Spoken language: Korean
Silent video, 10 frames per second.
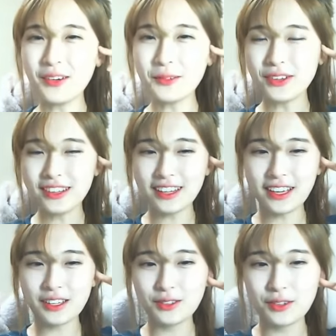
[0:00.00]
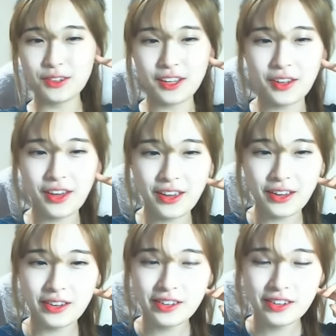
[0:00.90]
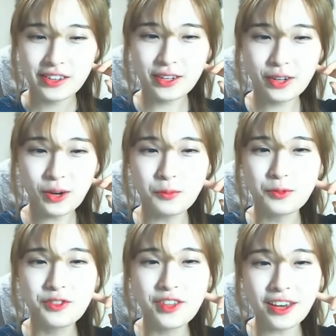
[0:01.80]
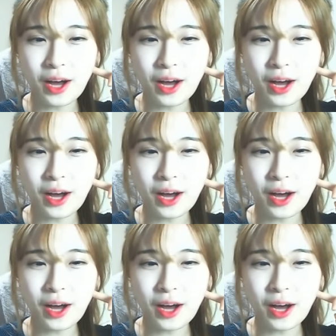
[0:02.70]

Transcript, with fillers: 엄청나게 늘어나네? 이건 뭔데?